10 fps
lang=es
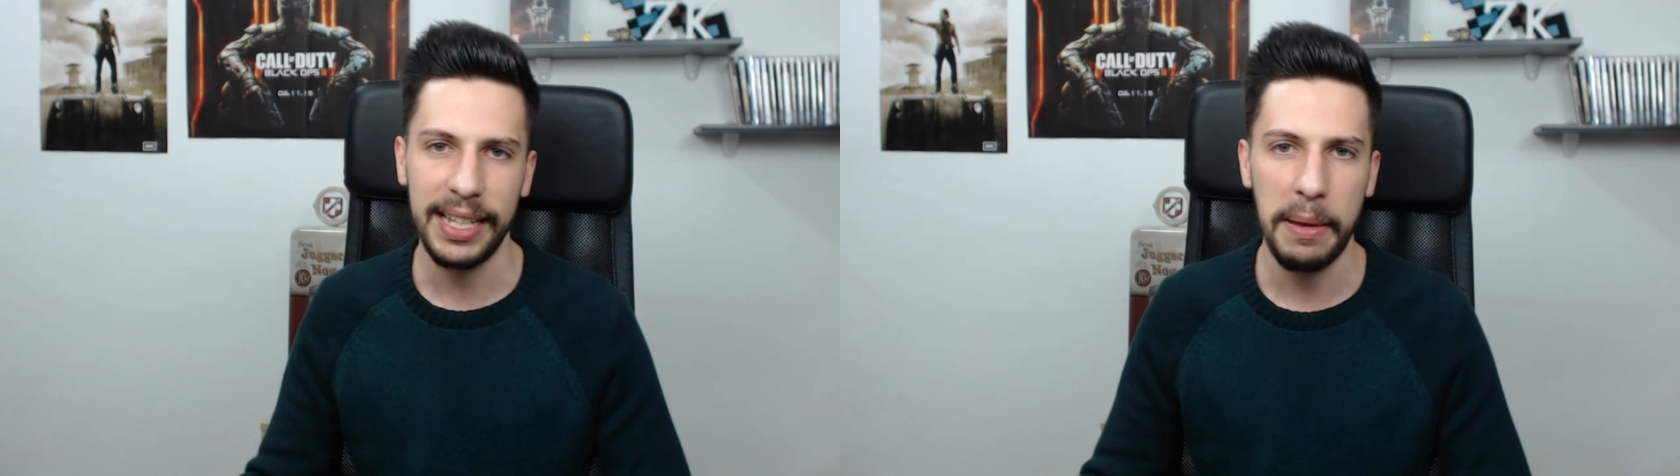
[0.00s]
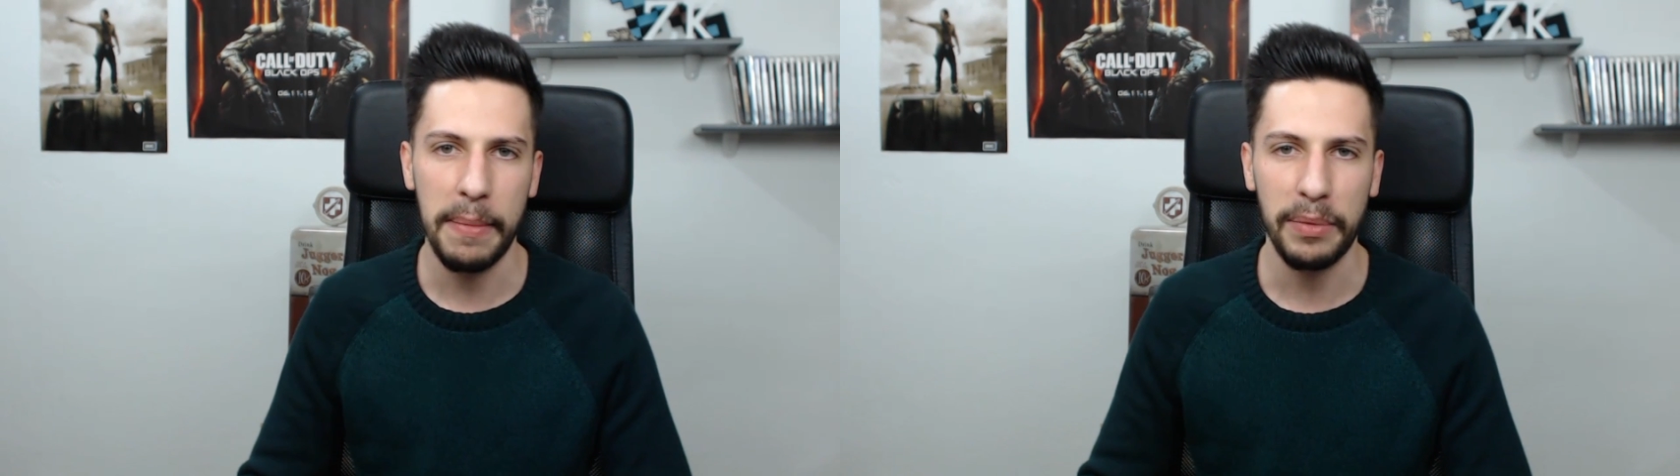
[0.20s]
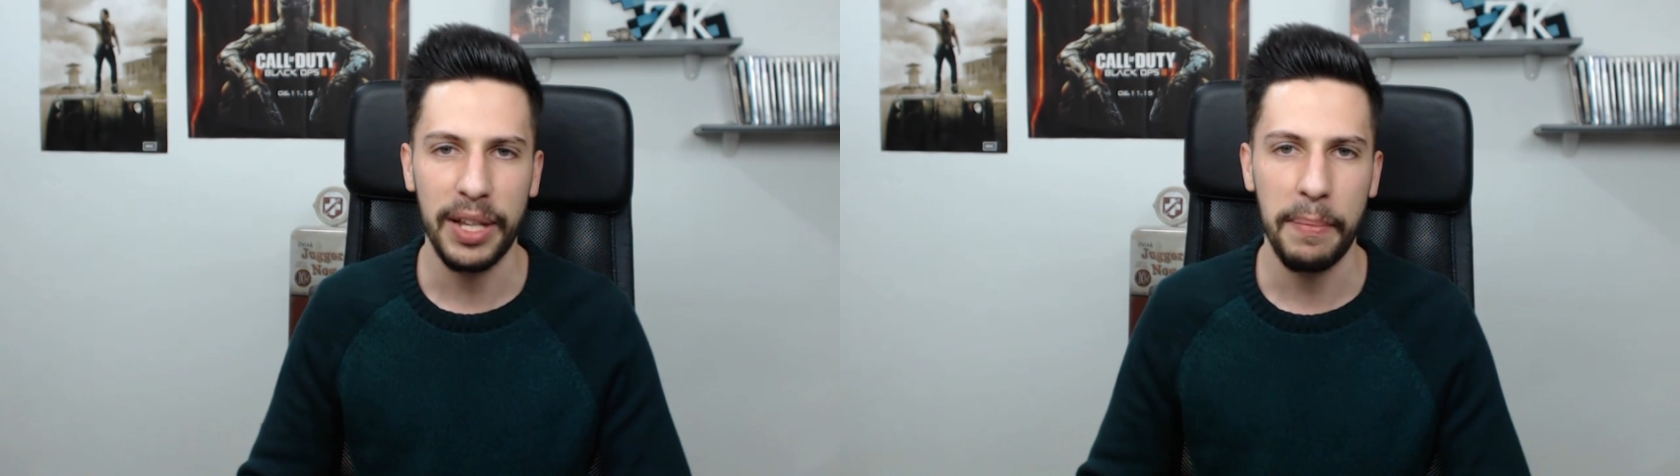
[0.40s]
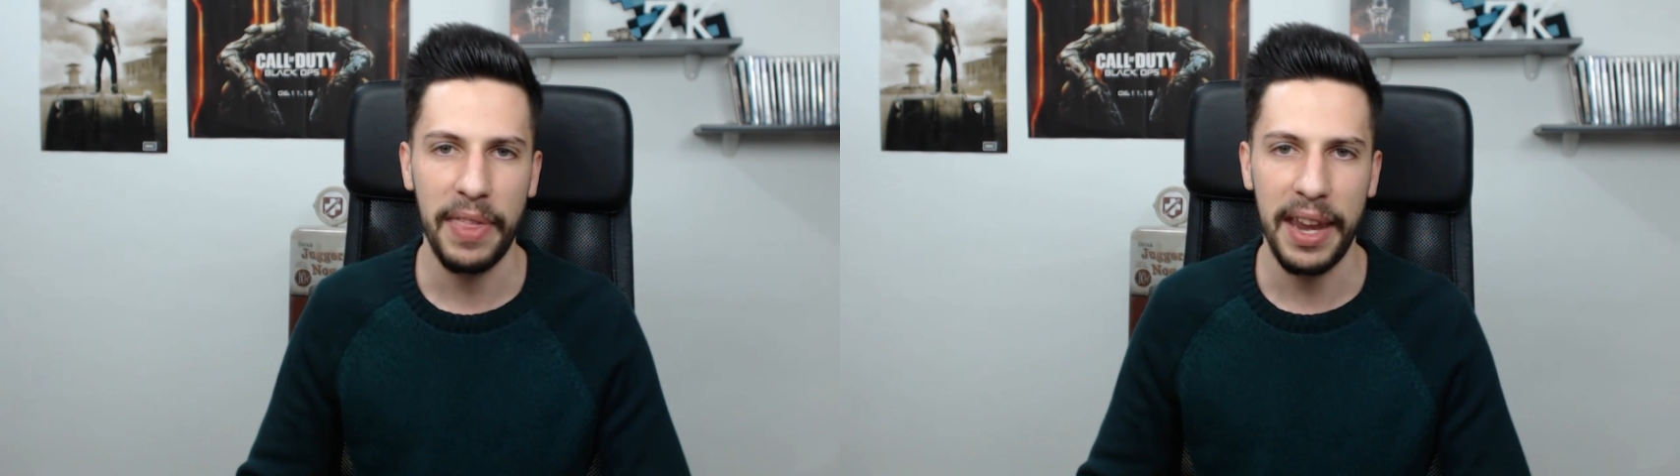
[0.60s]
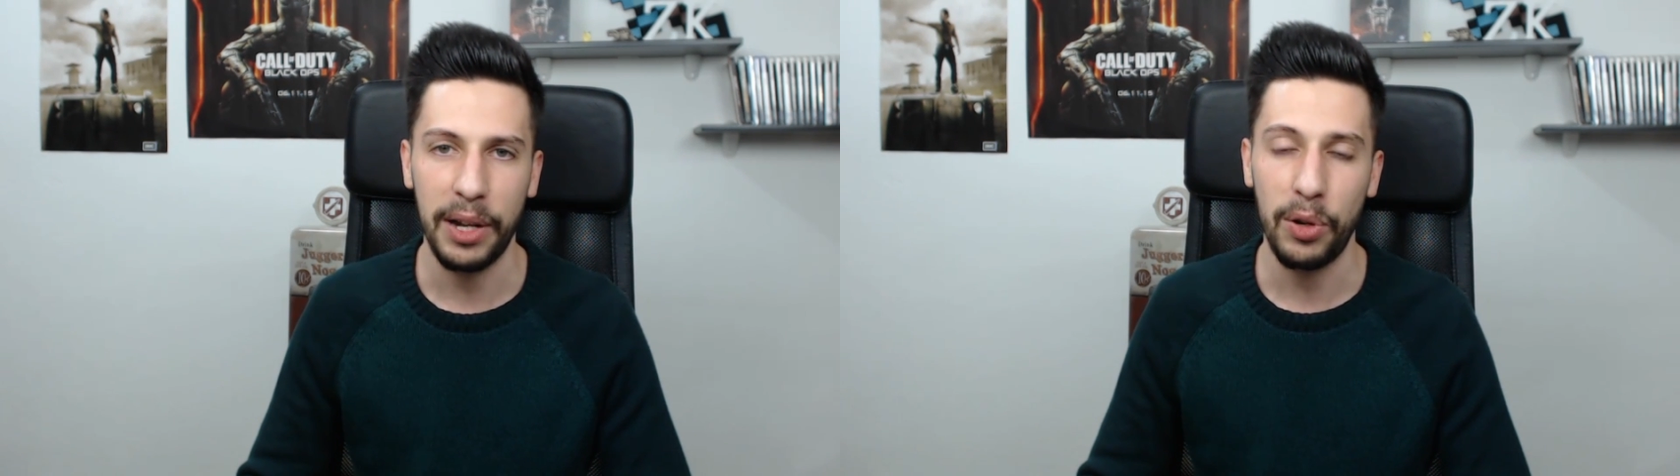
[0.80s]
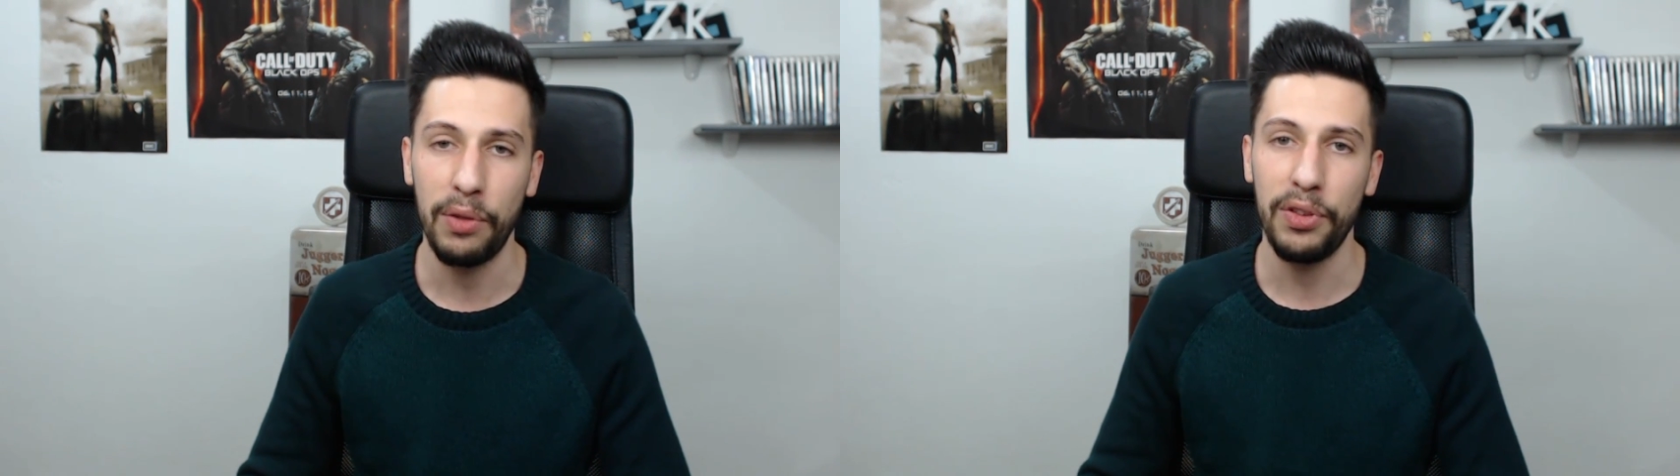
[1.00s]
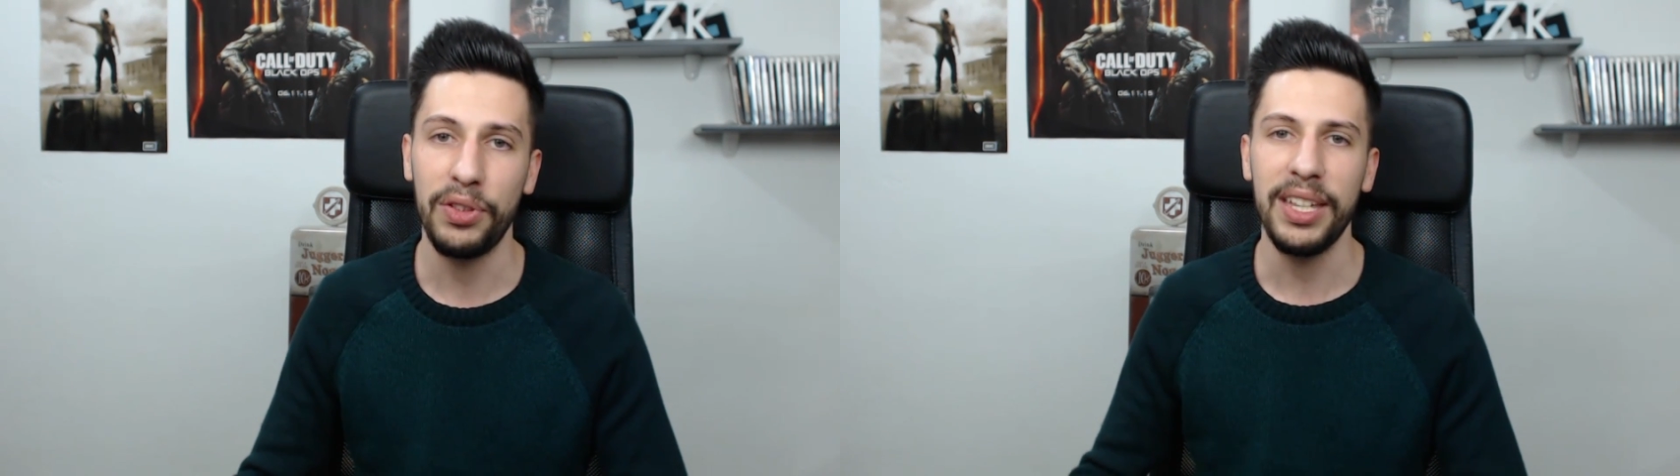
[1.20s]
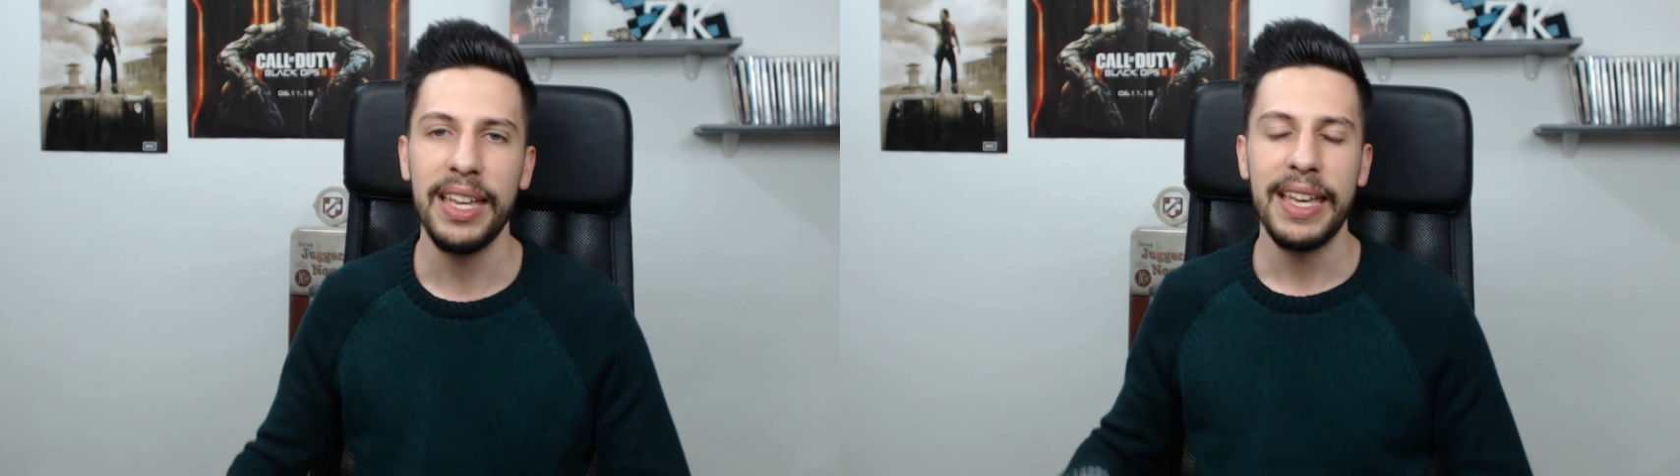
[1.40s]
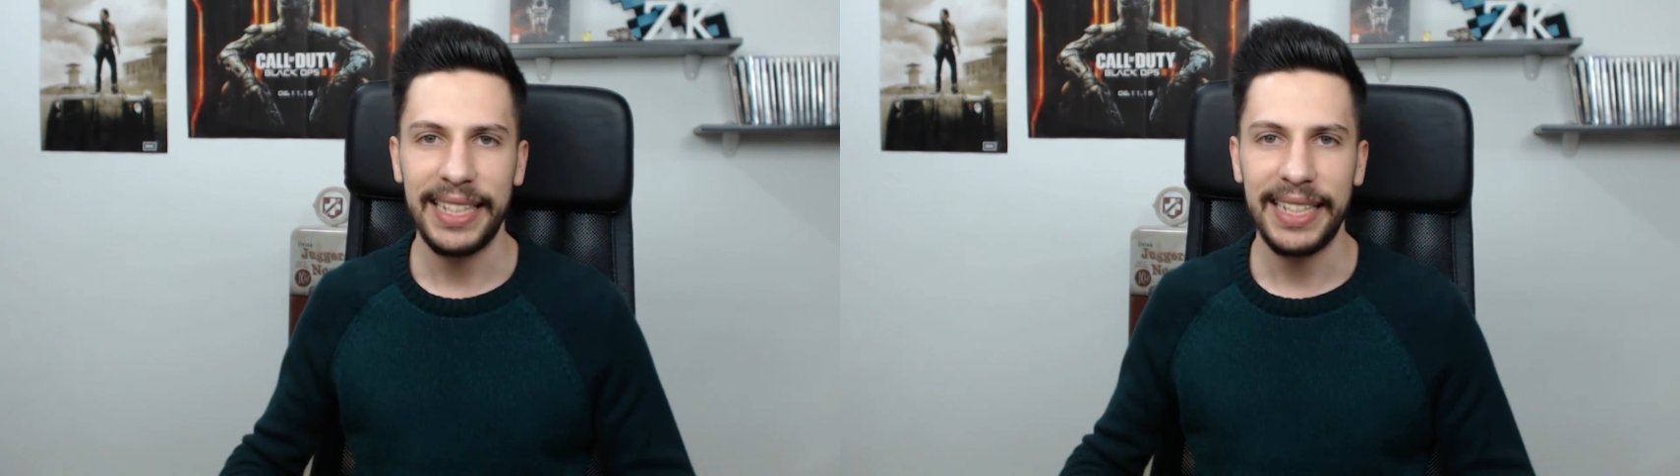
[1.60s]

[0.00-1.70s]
que también vamos a empezar en Call of Duty